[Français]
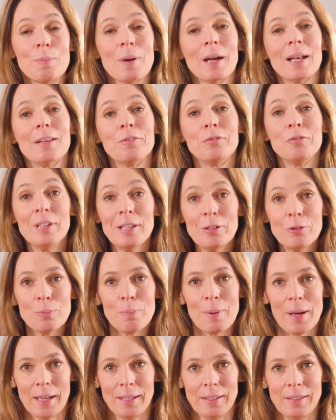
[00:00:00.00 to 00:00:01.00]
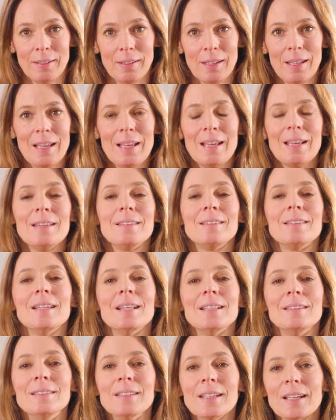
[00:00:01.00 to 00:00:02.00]
par la Ville de Paris. C'est
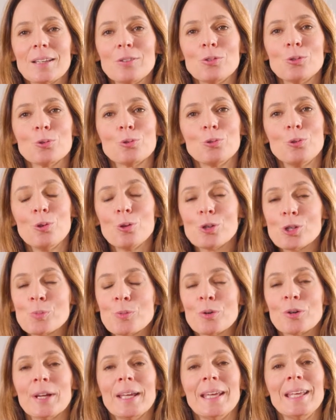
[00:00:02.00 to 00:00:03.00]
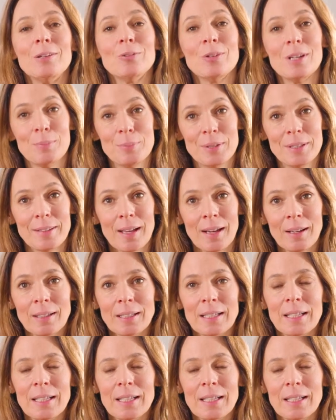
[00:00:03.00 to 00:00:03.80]
la direction du logement et de l'habitat